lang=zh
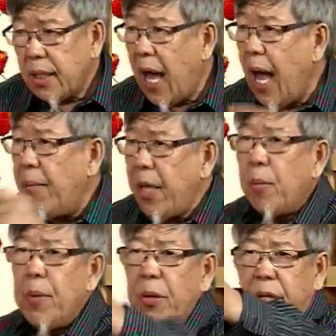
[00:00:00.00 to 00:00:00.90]
他们
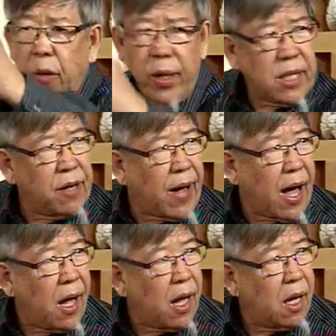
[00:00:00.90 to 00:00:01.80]
有没有提回新
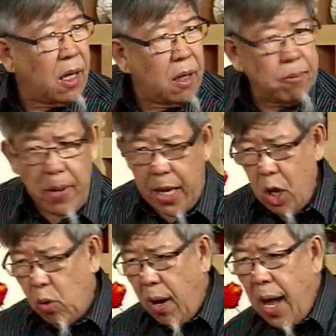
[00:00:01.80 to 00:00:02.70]
法？
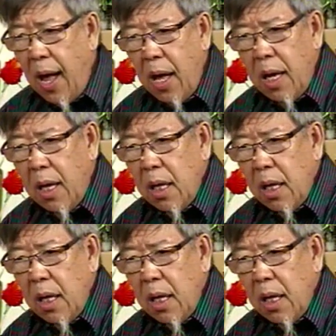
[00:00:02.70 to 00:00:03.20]
没有啊。